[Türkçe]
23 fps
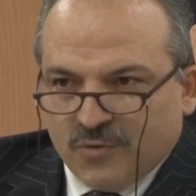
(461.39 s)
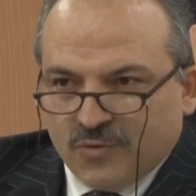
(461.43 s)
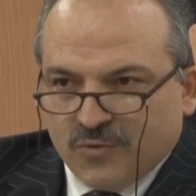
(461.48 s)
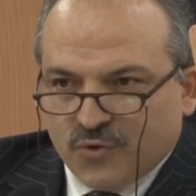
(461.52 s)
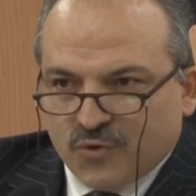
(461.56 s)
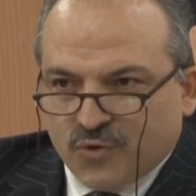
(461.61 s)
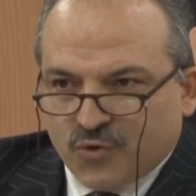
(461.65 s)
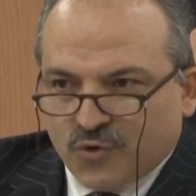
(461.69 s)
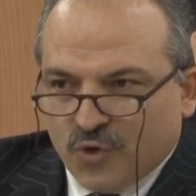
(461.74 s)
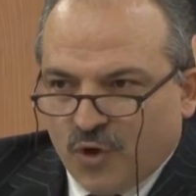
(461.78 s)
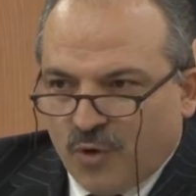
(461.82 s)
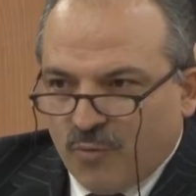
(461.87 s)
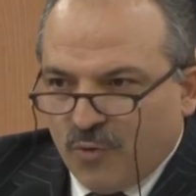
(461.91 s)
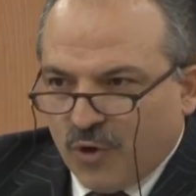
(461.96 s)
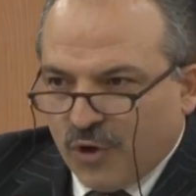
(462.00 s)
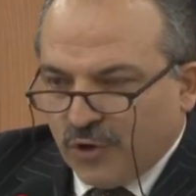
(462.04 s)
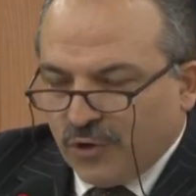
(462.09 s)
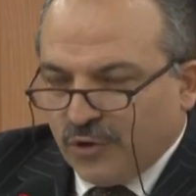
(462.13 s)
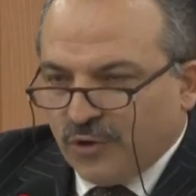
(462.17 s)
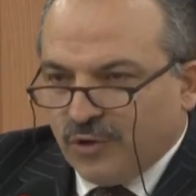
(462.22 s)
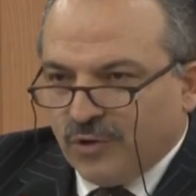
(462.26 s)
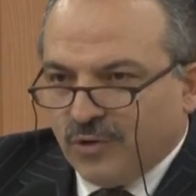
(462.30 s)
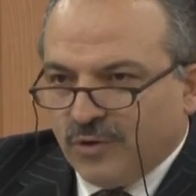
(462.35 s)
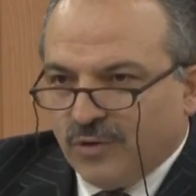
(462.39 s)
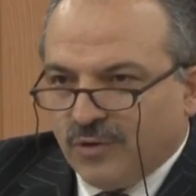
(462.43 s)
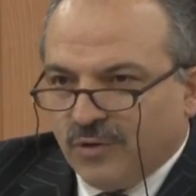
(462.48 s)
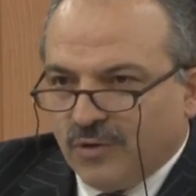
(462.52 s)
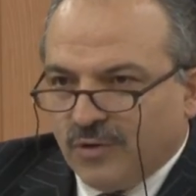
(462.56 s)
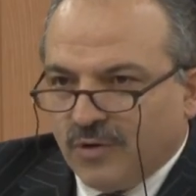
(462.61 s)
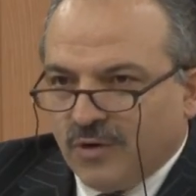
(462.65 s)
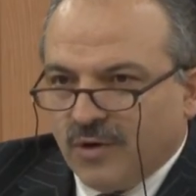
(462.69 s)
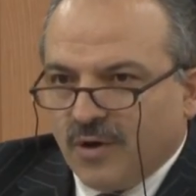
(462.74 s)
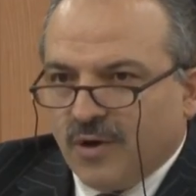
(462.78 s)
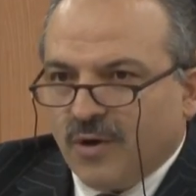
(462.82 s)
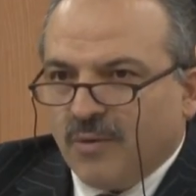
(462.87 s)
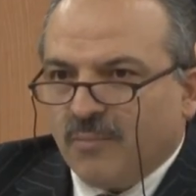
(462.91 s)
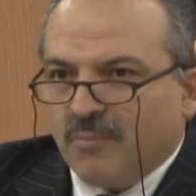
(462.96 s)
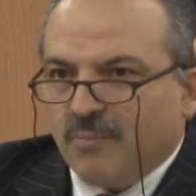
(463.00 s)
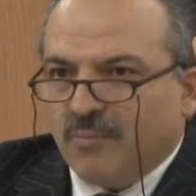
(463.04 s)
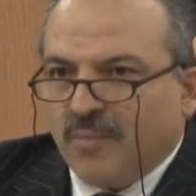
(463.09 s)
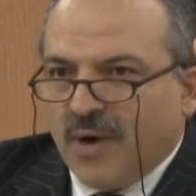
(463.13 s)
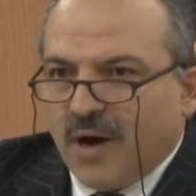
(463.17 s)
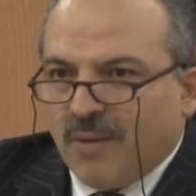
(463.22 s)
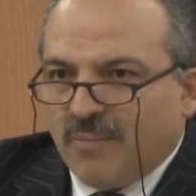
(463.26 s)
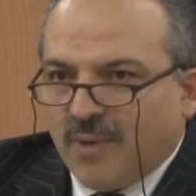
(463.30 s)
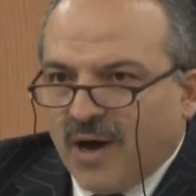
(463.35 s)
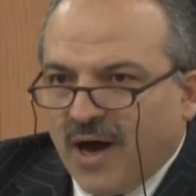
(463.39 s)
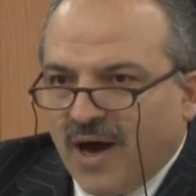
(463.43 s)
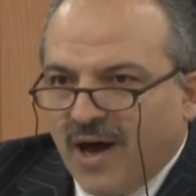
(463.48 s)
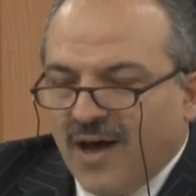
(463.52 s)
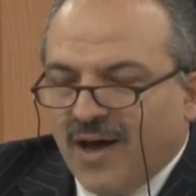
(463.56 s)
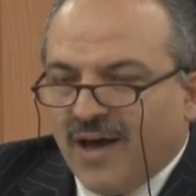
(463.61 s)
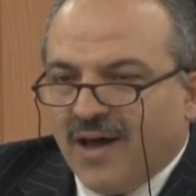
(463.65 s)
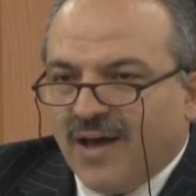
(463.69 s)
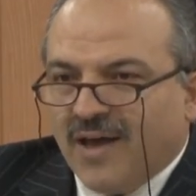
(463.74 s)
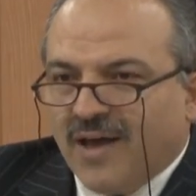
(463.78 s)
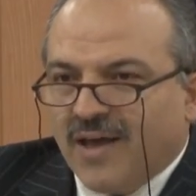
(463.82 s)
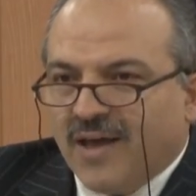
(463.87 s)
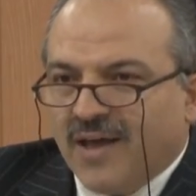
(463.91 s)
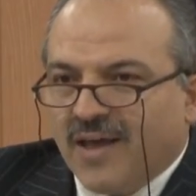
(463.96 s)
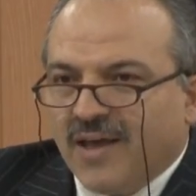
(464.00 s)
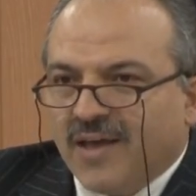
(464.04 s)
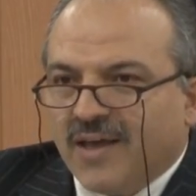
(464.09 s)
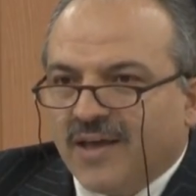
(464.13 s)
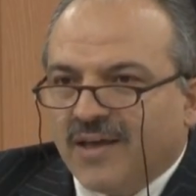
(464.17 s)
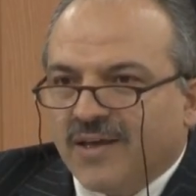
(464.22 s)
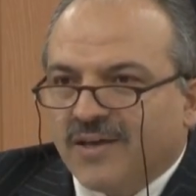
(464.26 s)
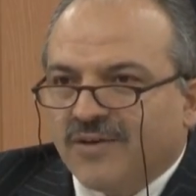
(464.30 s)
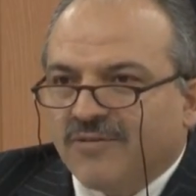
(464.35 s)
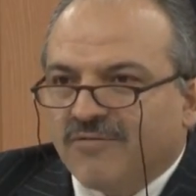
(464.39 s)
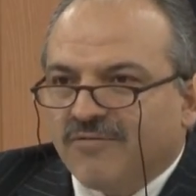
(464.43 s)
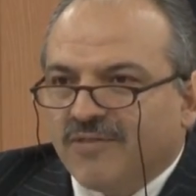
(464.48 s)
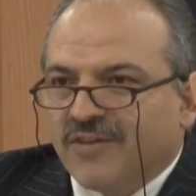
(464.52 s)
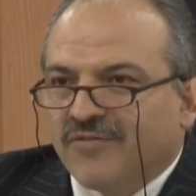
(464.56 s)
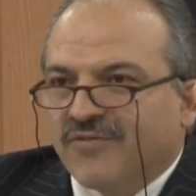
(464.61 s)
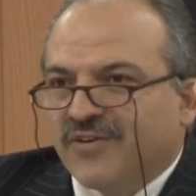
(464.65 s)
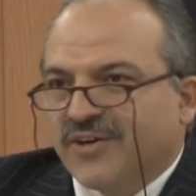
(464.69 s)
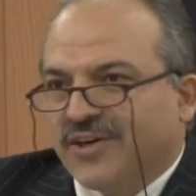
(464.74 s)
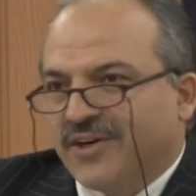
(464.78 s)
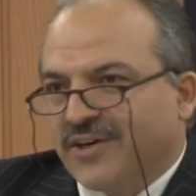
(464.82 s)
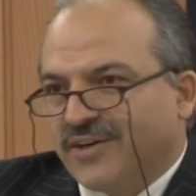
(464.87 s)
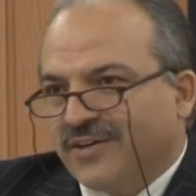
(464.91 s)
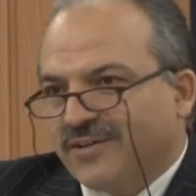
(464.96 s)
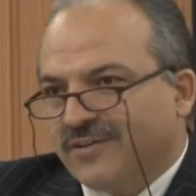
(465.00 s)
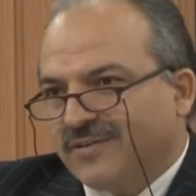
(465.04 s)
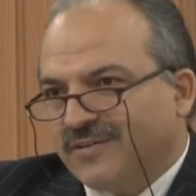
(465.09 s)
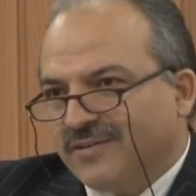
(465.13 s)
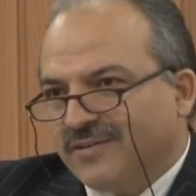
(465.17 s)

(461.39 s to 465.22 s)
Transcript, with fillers: Somun, baba ve fırın.